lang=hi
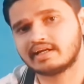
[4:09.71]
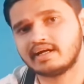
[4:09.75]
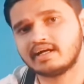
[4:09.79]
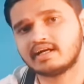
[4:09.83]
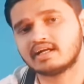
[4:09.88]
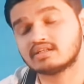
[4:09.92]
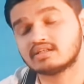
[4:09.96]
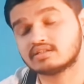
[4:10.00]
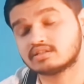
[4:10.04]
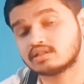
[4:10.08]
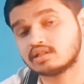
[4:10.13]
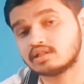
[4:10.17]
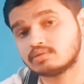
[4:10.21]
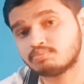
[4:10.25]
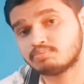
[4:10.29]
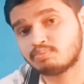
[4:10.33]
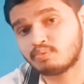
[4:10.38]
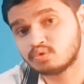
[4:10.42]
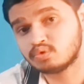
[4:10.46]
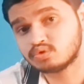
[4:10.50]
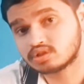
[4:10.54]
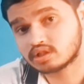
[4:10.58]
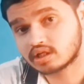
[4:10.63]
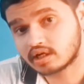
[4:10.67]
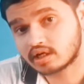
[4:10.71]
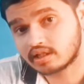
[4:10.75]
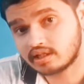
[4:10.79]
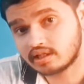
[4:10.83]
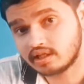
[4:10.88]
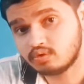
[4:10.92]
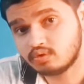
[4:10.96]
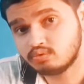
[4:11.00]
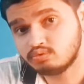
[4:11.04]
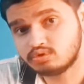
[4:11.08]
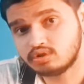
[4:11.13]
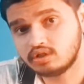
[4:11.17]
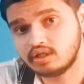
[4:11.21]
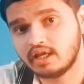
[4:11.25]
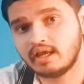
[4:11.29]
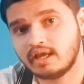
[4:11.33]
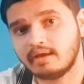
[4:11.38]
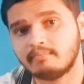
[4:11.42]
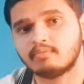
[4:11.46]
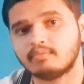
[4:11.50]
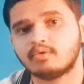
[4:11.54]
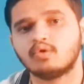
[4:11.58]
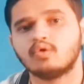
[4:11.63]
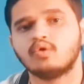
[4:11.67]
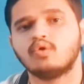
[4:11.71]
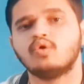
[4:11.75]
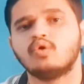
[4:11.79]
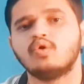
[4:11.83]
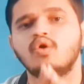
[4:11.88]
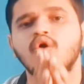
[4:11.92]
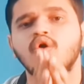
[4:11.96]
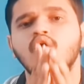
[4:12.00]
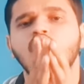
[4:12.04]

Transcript: क्रिएटर्स रिस्पॉन्स करते हैं उस गेम को